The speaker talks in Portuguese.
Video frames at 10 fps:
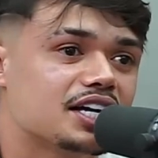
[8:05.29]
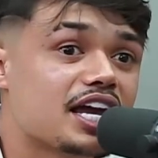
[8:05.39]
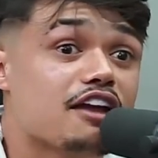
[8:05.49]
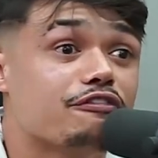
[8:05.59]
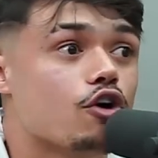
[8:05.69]

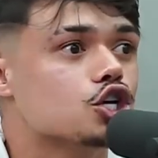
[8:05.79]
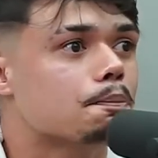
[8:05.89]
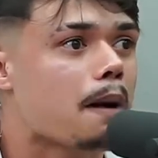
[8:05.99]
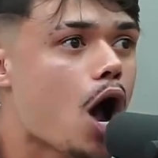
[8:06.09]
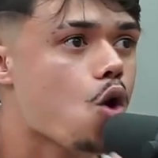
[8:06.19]
Quem foi
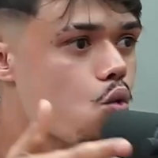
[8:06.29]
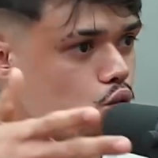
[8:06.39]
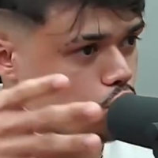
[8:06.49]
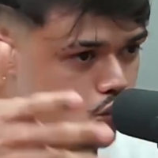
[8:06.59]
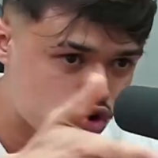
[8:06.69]
os
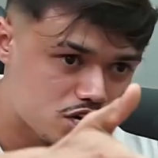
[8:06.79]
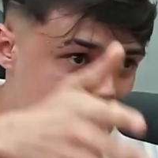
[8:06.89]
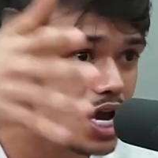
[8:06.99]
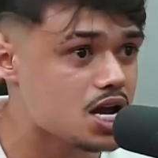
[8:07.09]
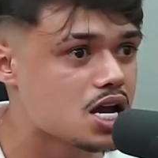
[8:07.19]
Paulo Cook
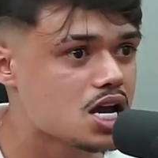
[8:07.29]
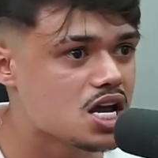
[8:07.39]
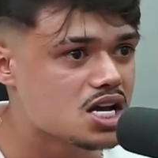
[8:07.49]
aí?